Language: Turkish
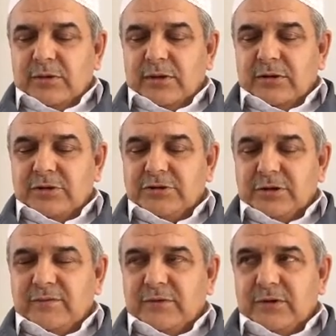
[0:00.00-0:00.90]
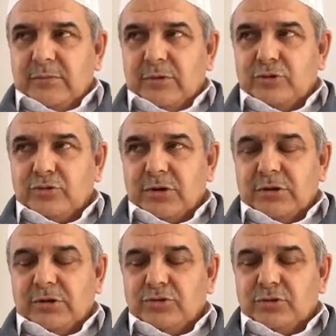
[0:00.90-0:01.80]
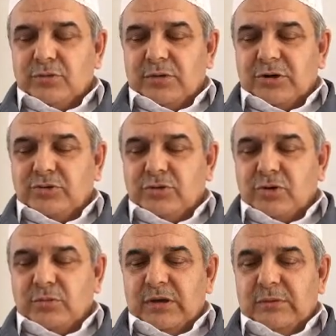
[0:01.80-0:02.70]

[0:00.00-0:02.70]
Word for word: bir hadis-i şerifi de hemen süratlice okumak istiyorum.